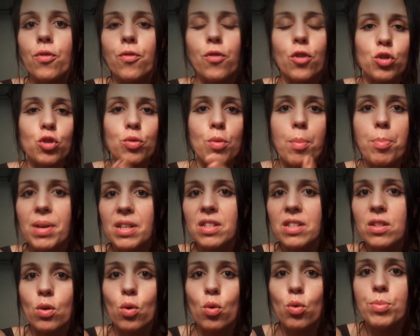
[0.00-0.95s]
Franchement,
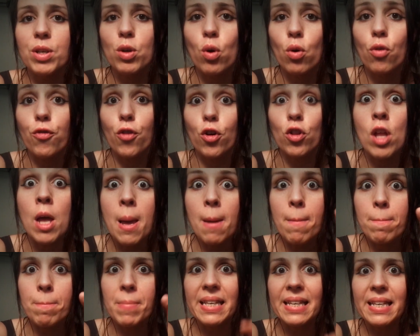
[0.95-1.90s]
passe au microphone,
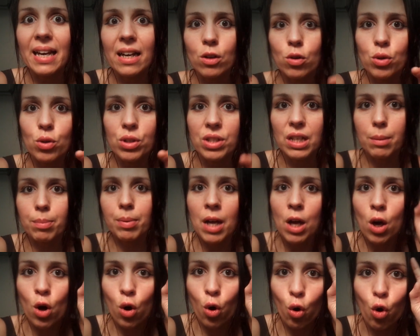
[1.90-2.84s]
mais garde le cap.
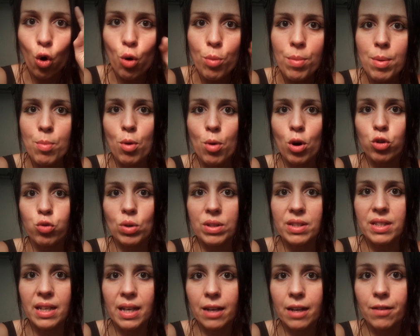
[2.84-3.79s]
Remémore-toi
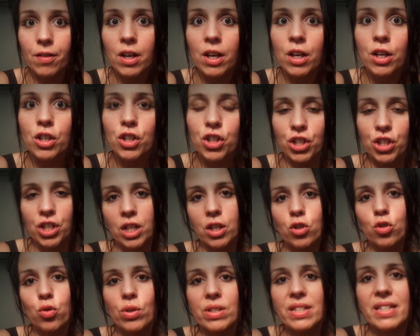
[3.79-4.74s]
tes rêves chaque
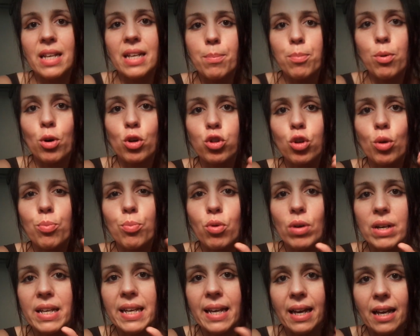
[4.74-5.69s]
jour. C'est important
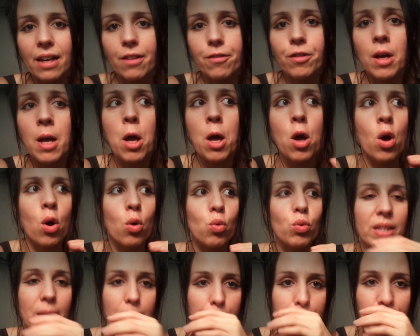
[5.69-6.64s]
pour les rêves
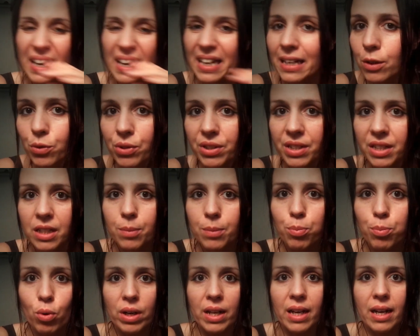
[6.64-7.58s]
où tu es prélucide,
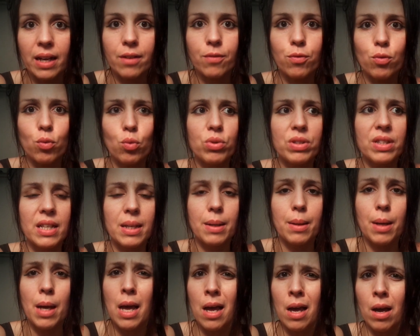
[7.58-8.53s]
pour les rêves où
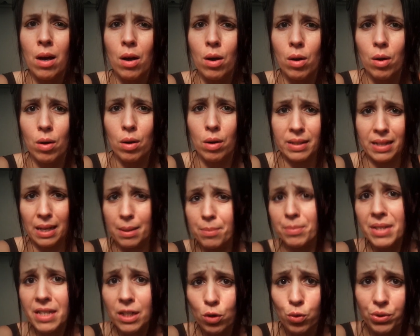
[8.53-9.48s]
tu euh, as une
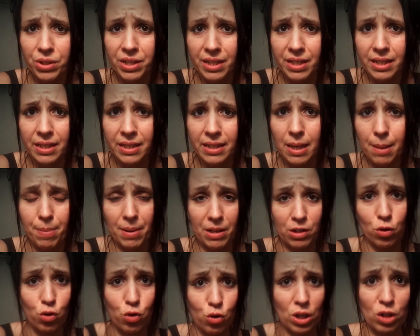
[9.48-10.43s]
petite lucidité,
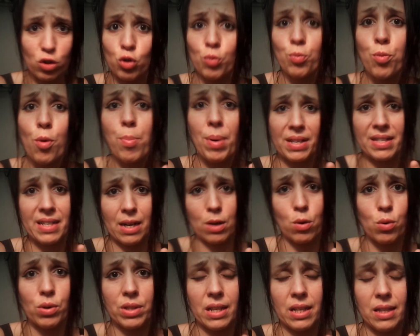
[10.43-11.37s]
parce que cela, tu peux passer à
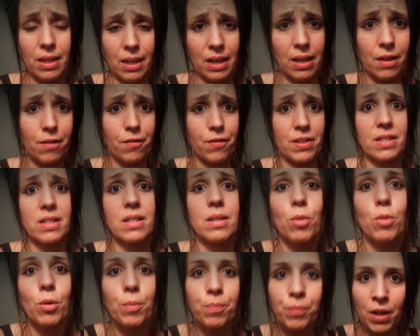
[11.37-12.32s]
côté très
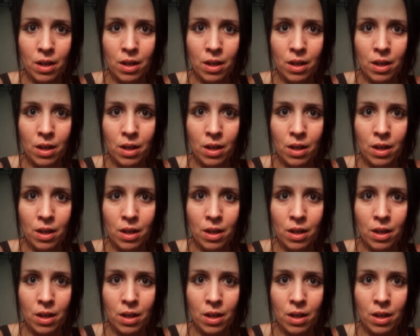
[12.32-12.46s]
facilement.